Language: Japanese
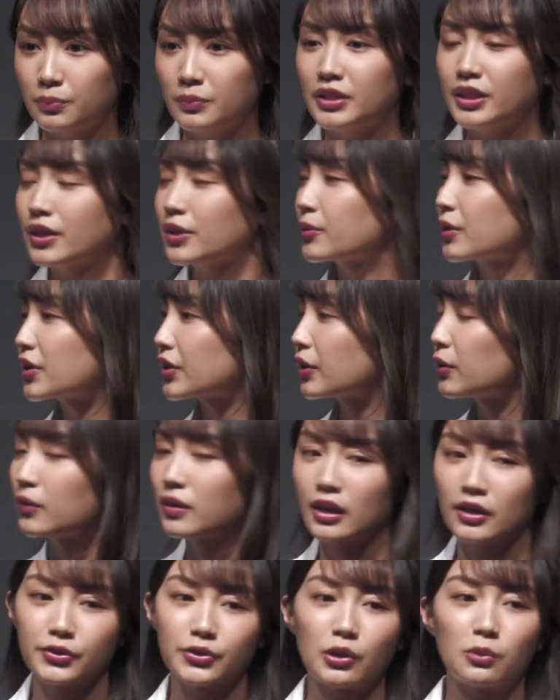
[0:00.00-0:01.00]
見ている方は
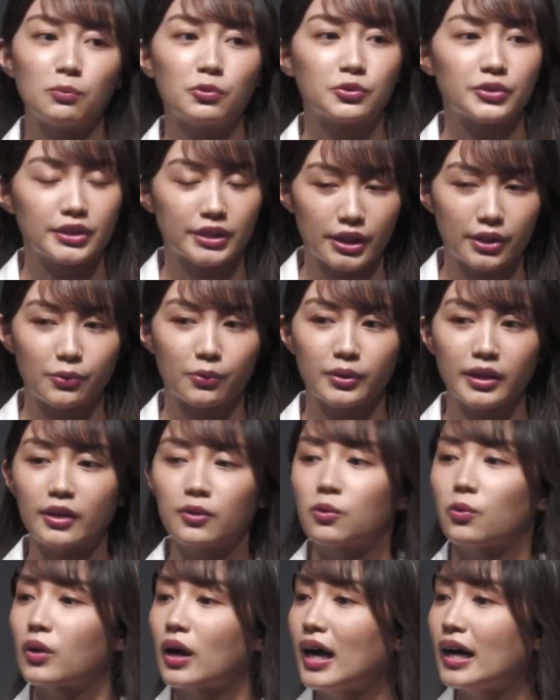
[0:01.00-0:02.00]
分かると思うんですけど
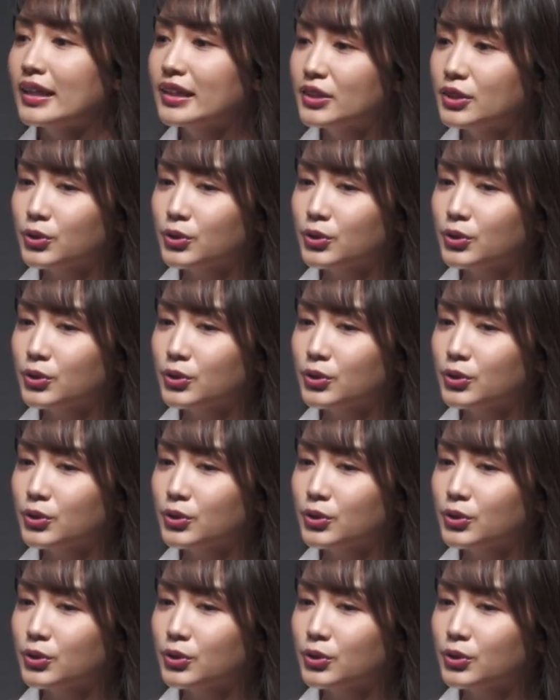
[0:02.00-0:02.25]
結構怪